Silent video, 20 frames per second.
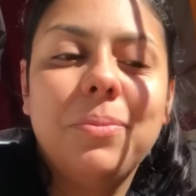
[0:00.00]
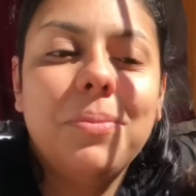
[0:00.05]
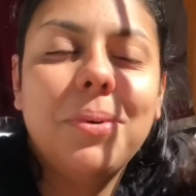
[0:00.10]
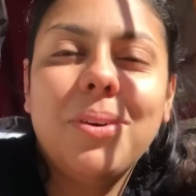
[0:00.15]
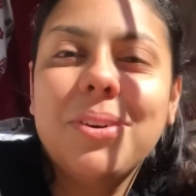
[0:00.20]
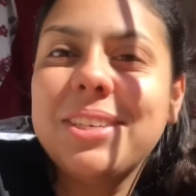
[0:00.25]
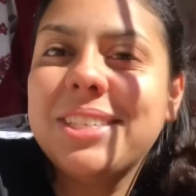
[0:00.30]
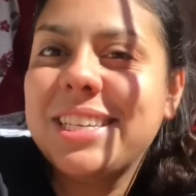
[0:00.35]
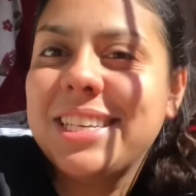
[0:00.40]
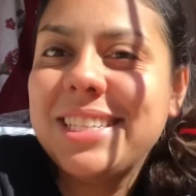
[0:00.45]

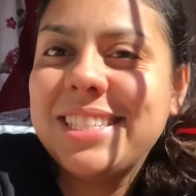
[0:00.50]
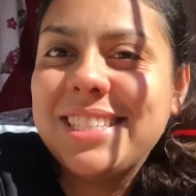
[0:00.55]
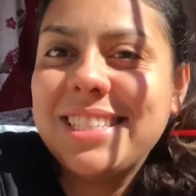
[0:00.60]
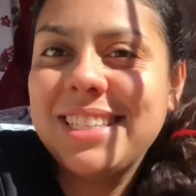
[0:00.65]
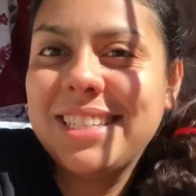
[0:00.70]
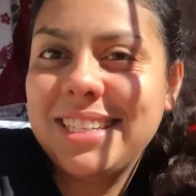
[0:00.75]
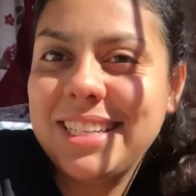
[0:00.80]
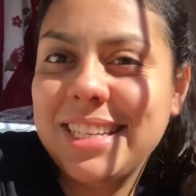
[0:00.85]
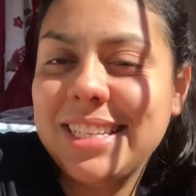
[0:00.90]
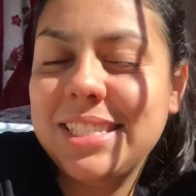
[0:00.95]
Bom, gente,
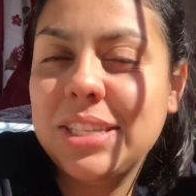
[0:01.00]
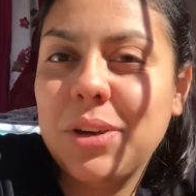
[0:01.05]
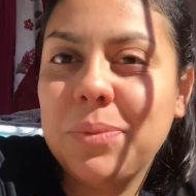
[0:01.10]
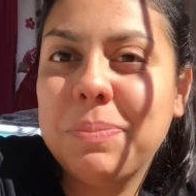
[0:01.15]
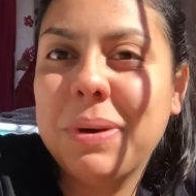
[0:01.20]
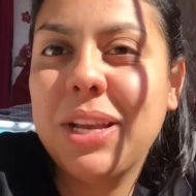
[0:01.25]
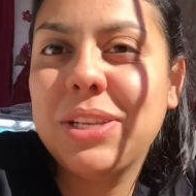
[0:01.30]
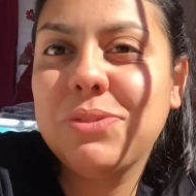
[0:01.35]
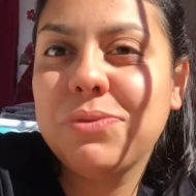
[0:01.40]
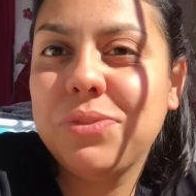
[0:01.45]
dando início a
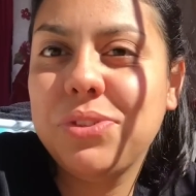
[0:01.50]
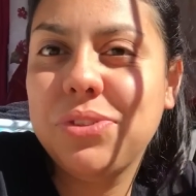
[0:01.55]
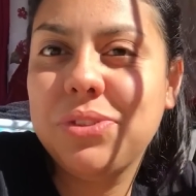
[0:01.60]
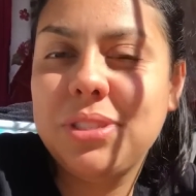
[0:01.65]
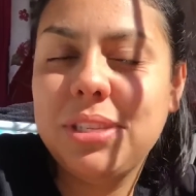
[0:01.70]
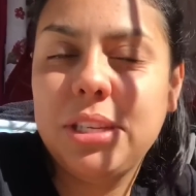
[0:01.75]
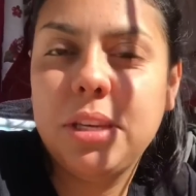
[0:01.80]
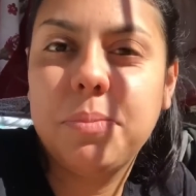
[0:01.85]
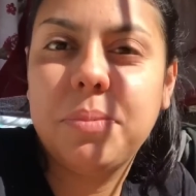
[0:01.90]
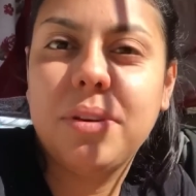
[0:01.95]
mais um
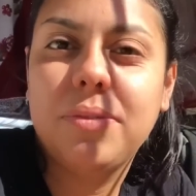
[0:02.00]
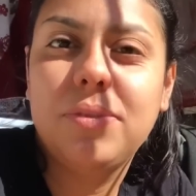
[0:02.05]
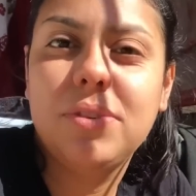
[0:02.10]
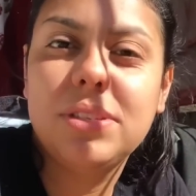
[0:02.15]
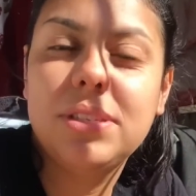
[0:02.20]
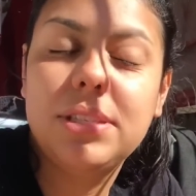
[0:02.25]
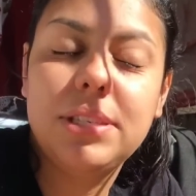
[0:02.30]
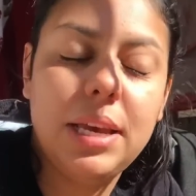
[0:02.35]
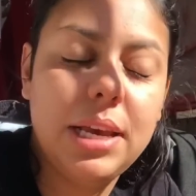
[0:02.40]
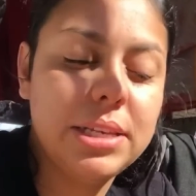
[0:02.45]
videozinho aqui pra
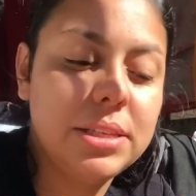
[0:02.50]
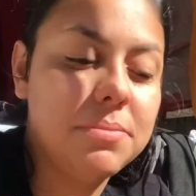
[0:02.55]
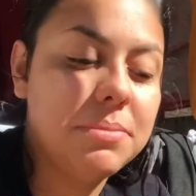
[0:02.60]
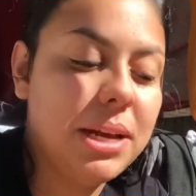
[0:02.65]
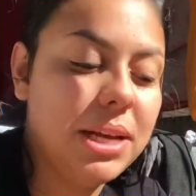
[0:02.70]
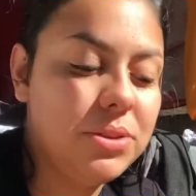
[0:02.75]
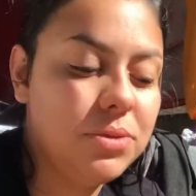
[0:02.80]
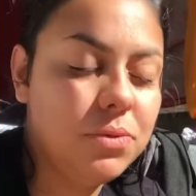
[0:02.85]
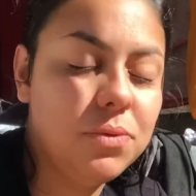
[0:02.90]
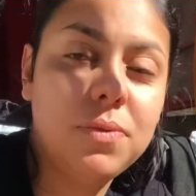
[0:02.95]
vocês,
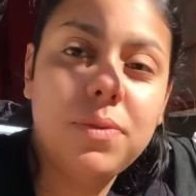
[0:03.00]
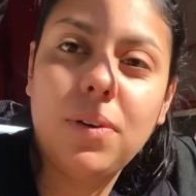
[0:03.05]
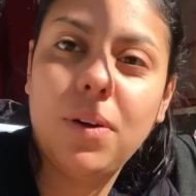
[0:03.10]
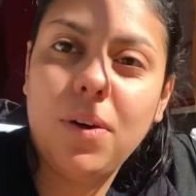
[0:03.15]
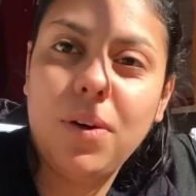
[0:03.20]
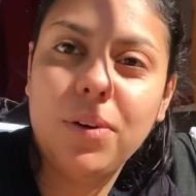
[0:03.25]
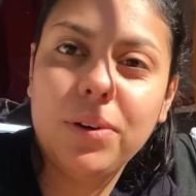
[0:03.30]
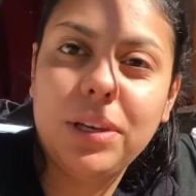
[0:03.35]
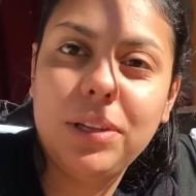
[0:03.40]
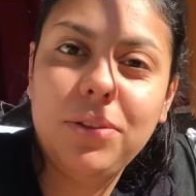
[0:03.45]
mais um
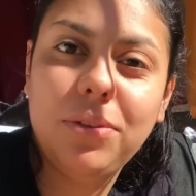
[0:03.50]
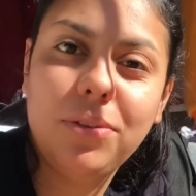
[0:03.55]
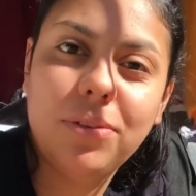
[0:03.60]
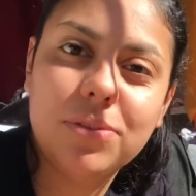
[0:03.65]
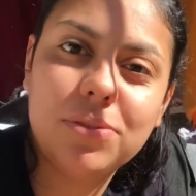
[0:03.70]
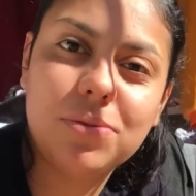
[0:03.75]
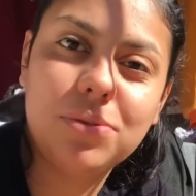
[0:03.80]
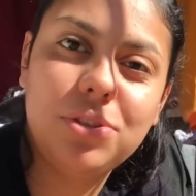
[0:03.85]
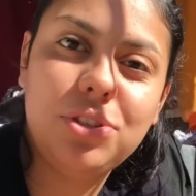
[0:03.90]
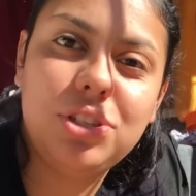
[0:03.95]
vlog do
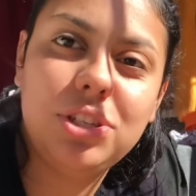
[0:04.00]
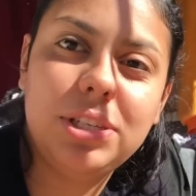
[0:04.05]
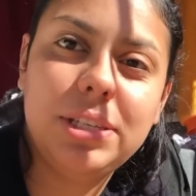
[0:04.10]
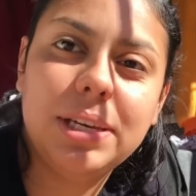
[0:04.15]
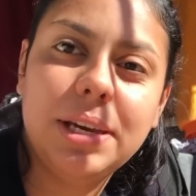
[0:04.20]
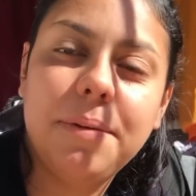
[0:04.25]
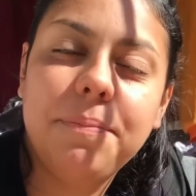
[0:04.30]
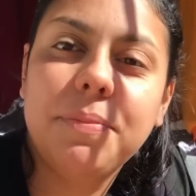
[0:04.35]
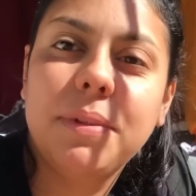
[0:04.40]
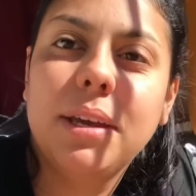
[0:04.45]
nosso
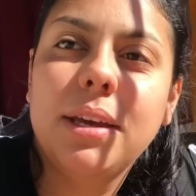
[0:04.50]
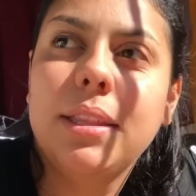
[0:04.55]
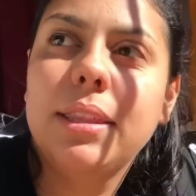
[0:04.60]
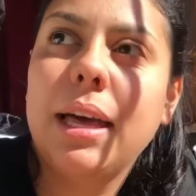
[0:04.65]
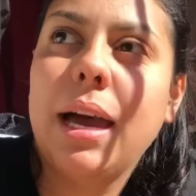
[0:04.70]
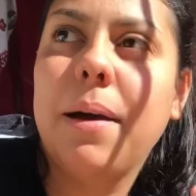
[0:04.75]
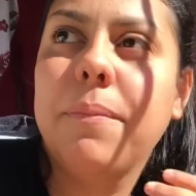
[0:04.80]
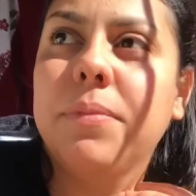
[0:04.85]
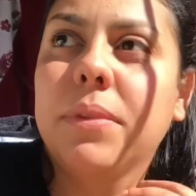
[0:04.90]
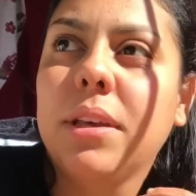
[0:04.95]
dia,
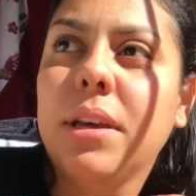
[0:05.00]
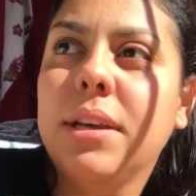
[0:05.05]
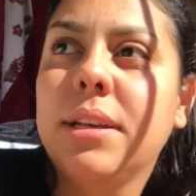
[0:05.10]
tá?